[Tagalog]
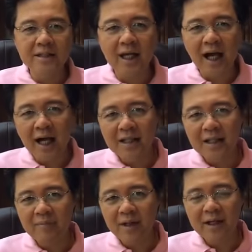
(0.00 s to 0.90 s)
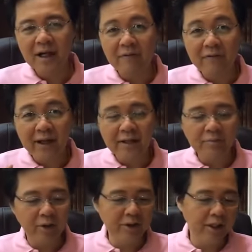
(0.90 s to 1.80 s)
tsaa na may caffeine,
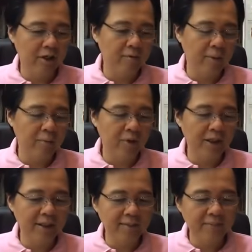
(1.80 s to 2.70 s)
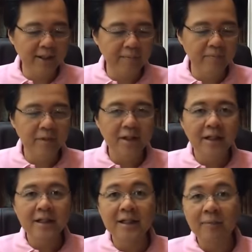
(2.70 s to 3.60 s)
pwede rin kumabog dibdib,
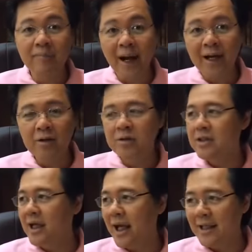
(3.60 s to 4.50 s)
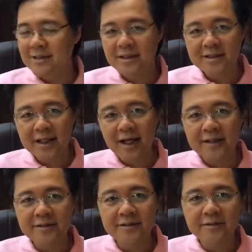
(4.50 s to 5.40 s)
napagod,
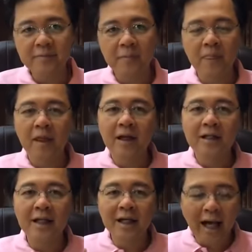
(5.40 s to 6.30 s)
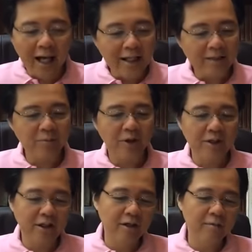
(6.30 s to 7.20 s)
nag-exercise, nagalit,
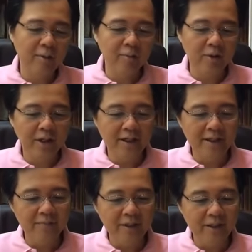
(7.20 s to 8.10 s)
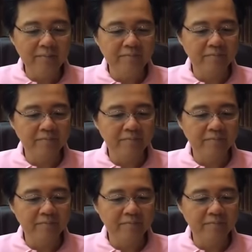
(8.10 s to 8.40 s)
pwede rin kumabog dibdib.